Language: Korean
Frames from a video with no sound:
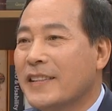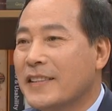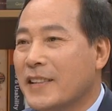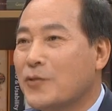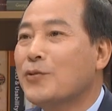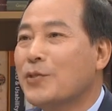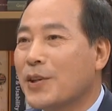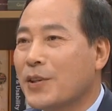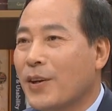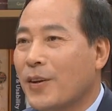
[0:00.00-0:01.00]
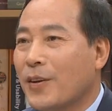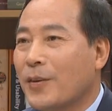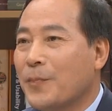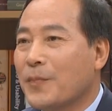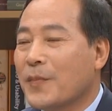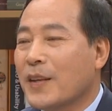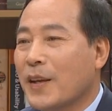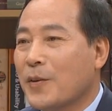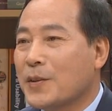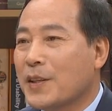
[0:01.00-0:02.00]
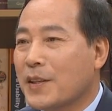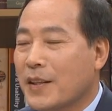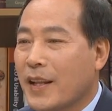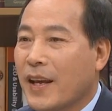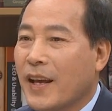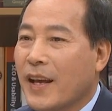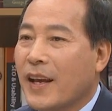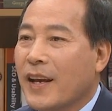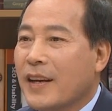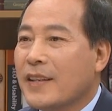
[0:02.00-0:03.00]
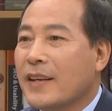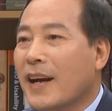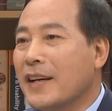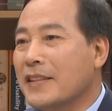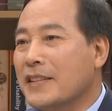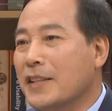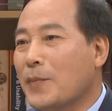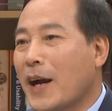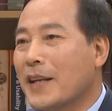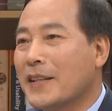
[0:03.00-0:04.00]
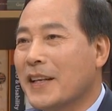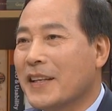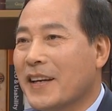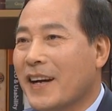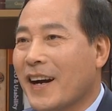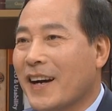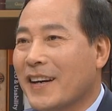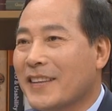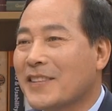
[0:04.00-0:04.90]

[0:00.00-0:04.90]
10시에 줄을 서서 네, 오셨는데 11시 반이 되니까 네.